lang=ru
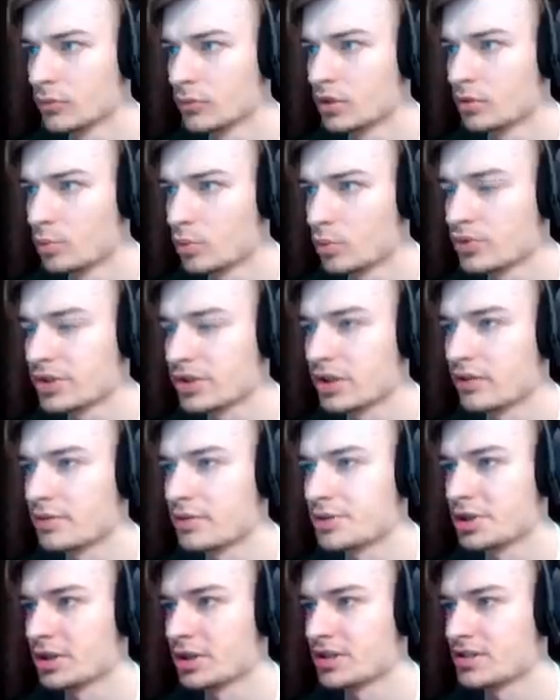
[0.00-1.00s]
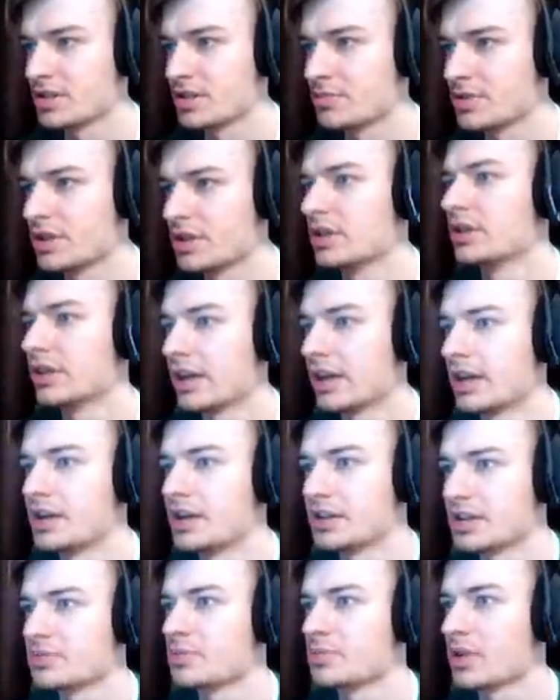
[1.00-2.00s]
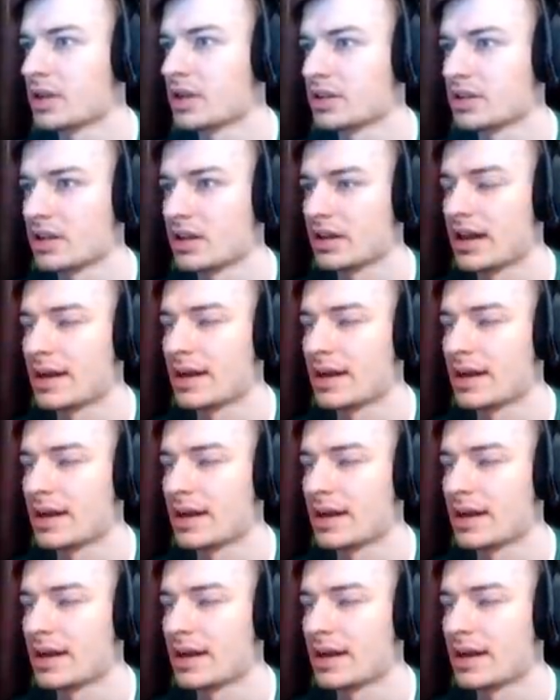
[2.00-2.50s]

Музыка вообще, на самом деле, накаляет а, а,